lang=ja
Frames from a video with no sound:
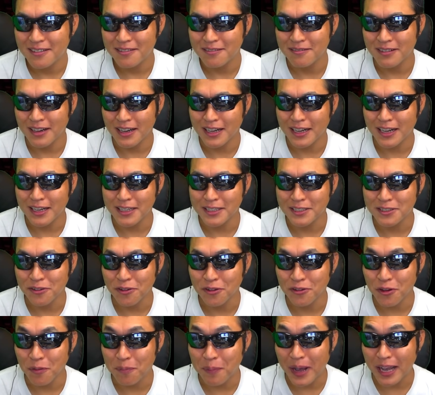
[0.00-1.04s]
う。我が理
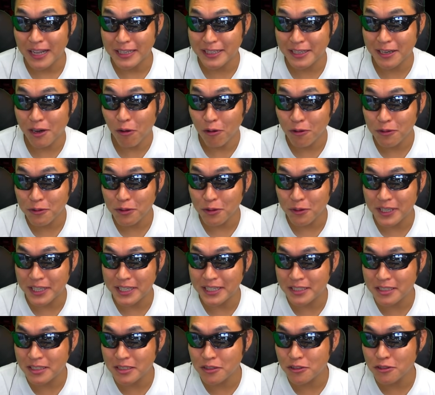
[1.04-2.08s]
想のパーティーが、おっと、
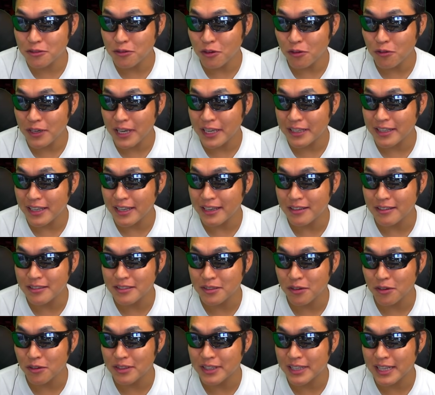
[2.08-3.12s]
奇襲を受けている
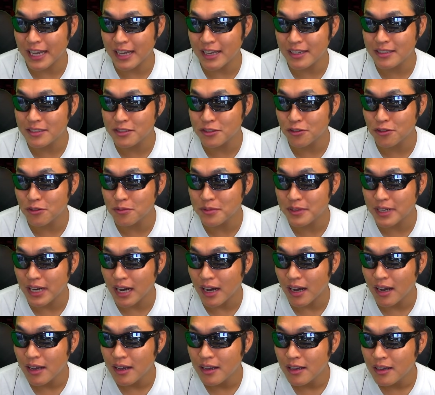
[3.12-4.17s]
ぞ。大丈夫
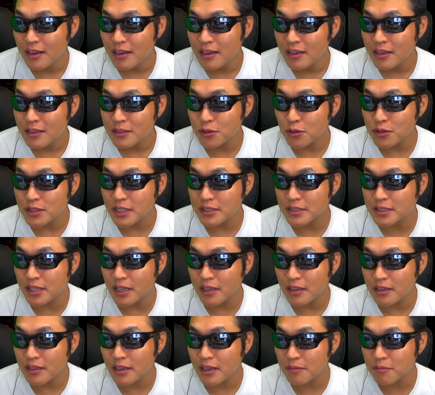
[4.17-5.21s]
かそして
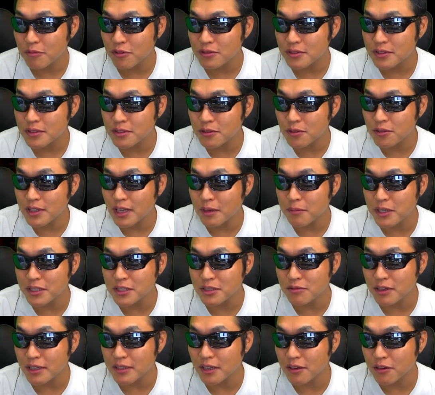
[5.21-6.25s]
前衛もすごい
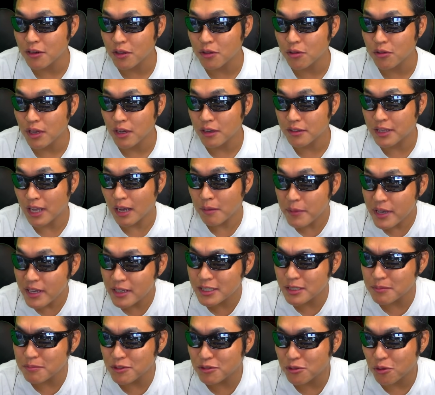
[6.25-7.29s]
ダメージ受けてるけど、なんか
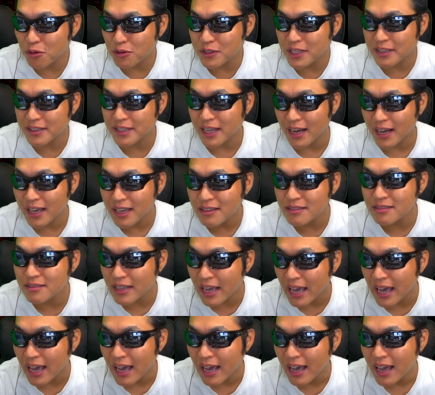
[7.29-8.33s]
ダメージ無効で耐える
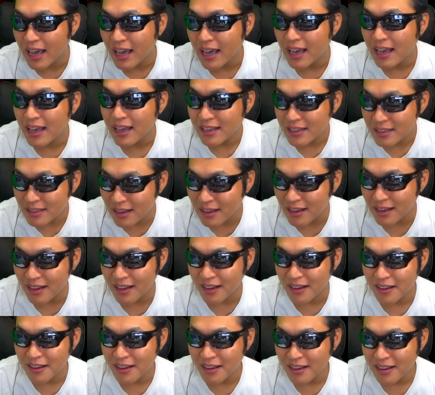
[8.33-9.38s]
ね。う
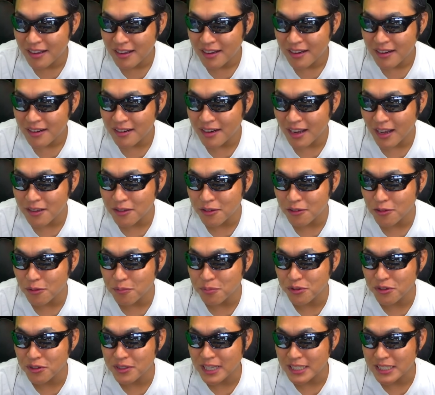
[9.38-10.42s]
ん。ライオンの
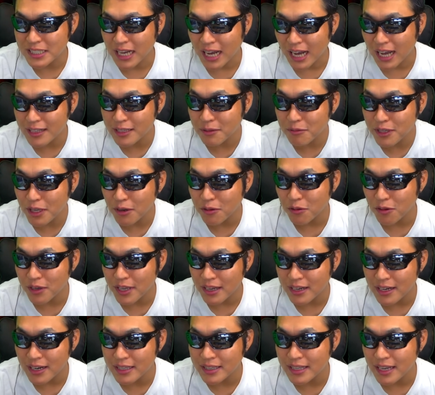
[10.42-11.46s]
ブルータスがあでも結構
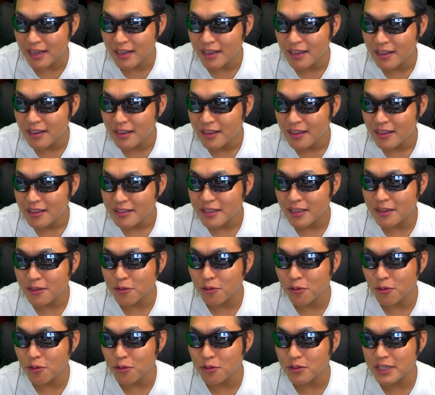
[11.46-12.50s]
やられたただ
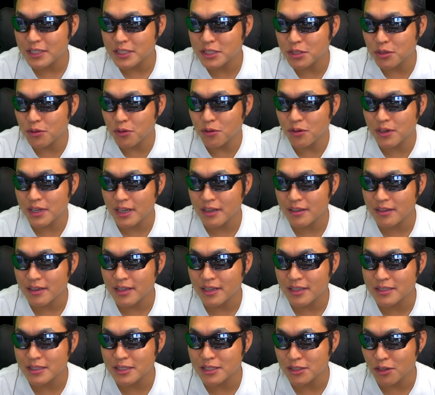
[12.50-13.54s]
ここで召喚
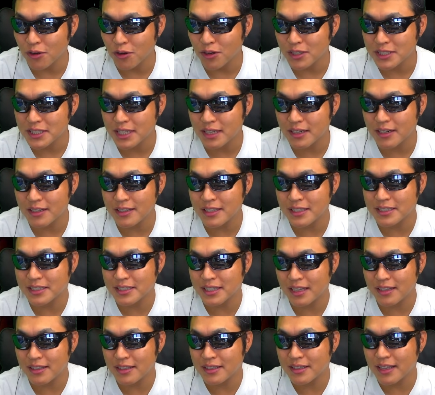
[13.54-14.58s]
発動さらに
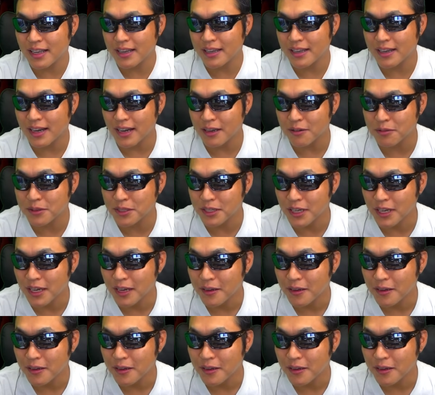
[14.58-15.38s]
全体回復